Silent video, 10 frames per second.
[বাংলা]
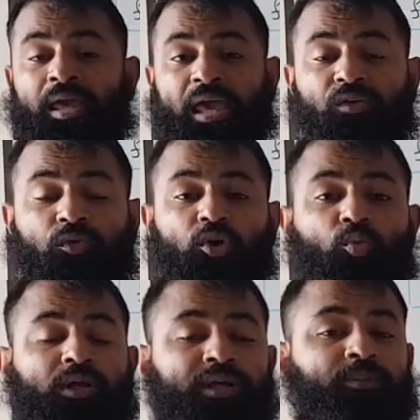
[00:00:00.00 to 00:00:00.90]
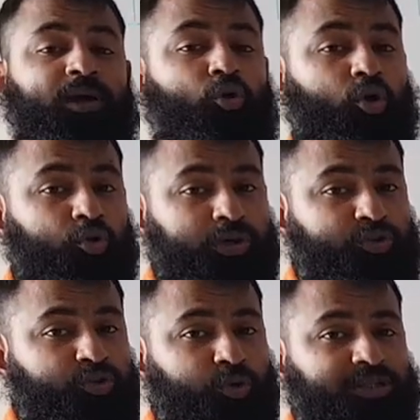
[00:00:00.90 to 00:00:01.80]
এই ফর্মুলাটা আমরা কখন
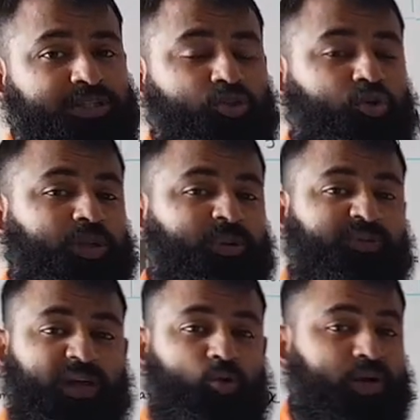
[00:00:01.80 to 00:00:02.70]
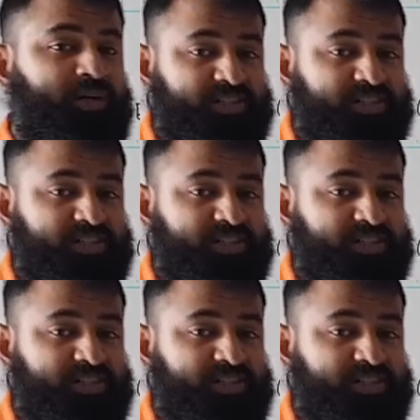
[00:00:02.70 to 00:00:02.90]
ইউজ করেছি যখন আমার ভ্যালুটা